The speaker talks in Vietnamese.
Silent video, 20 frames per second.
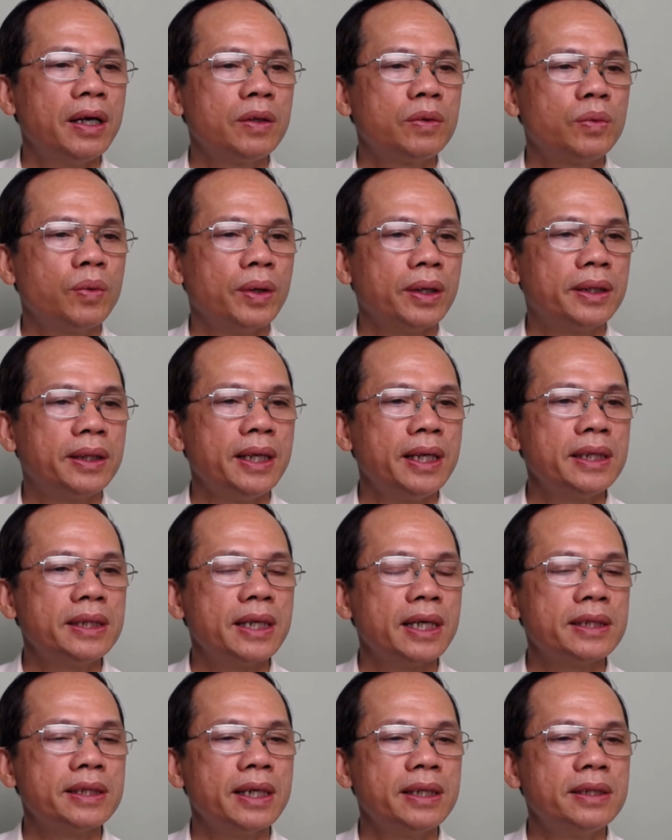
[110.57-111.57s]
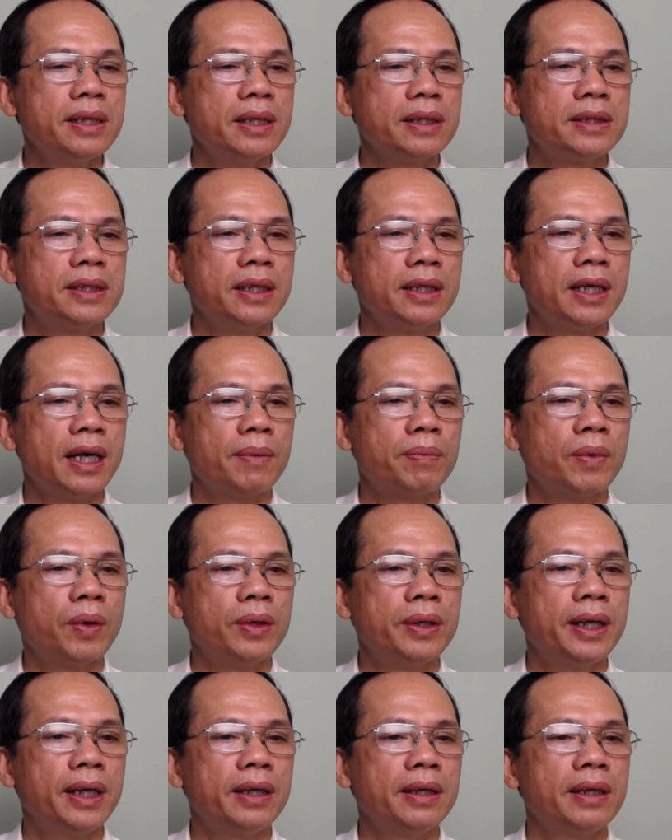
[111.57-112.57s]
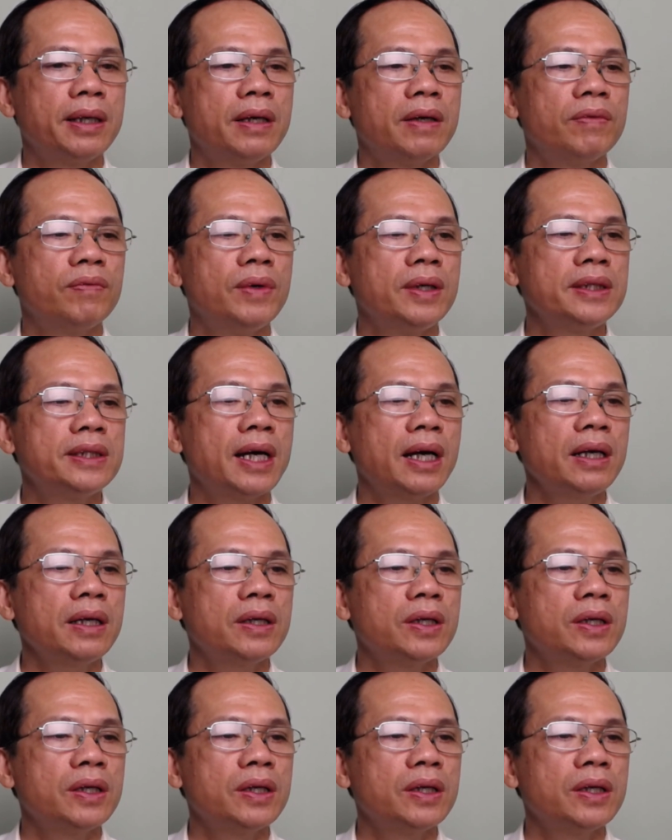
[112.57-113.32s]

tuổi Tý sẽ xây dựng sự nghiệp ổn định, vững chắc,